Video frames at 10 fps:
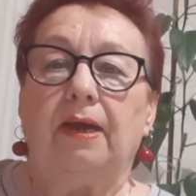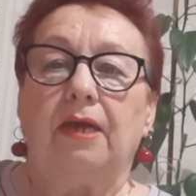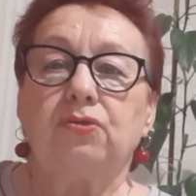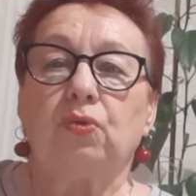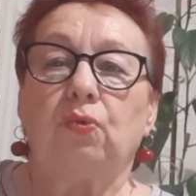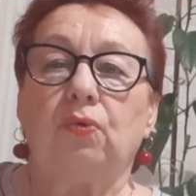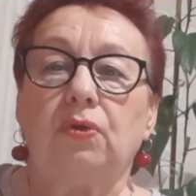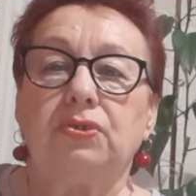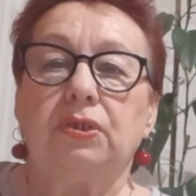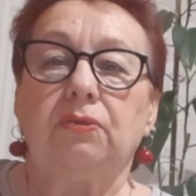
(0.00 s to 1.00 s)
Хочу
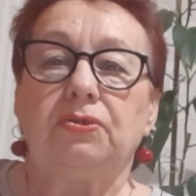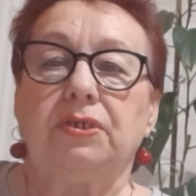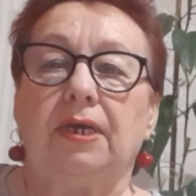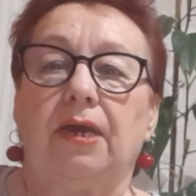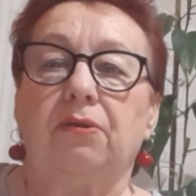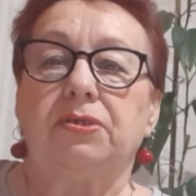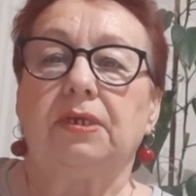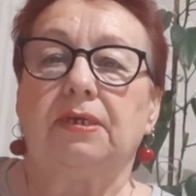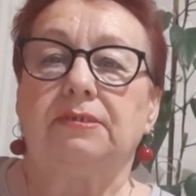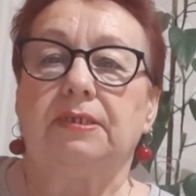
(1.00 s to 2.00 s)
очень-очень
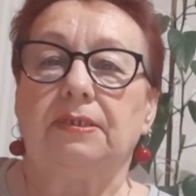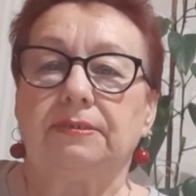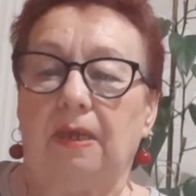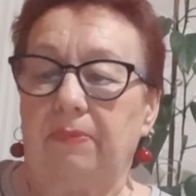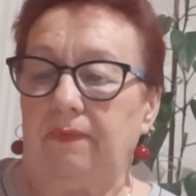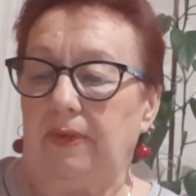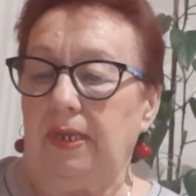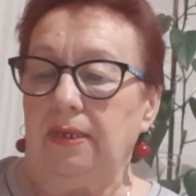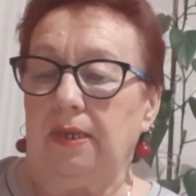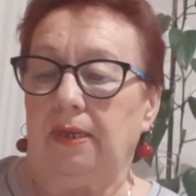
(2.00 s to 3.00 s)
коротенько сделать
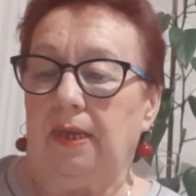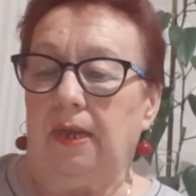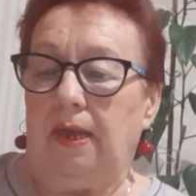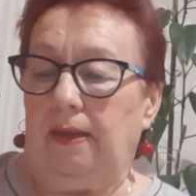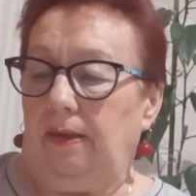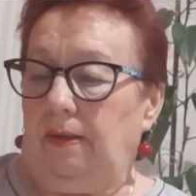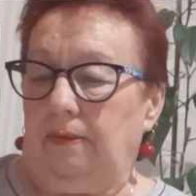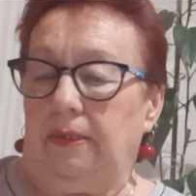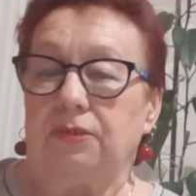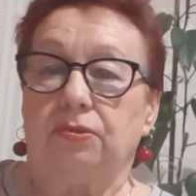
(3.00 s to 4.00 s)
объявление
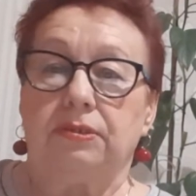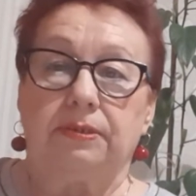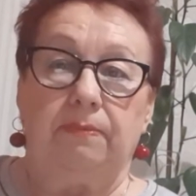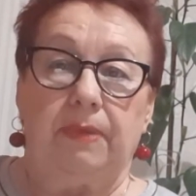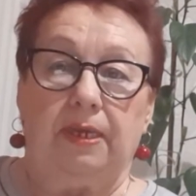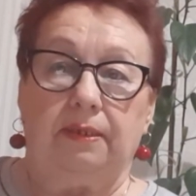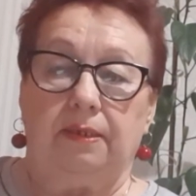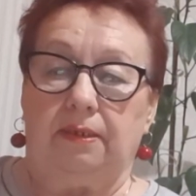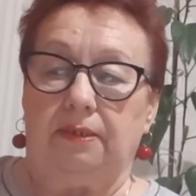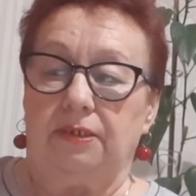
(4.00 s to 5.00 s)
насчет семян.
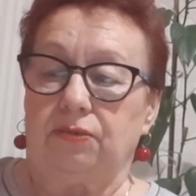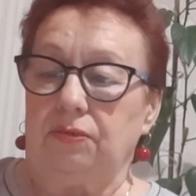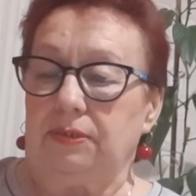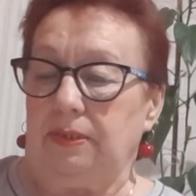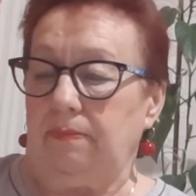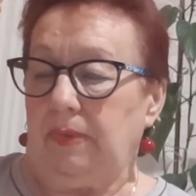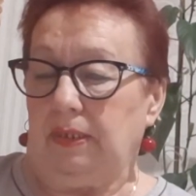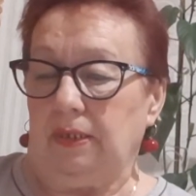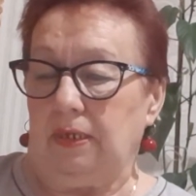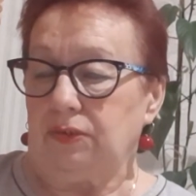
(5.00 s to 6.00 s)
Насчет
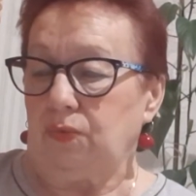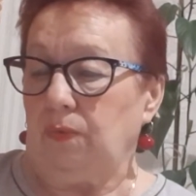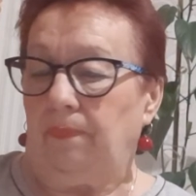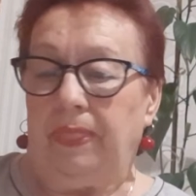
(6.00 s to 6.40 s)
семян хочу.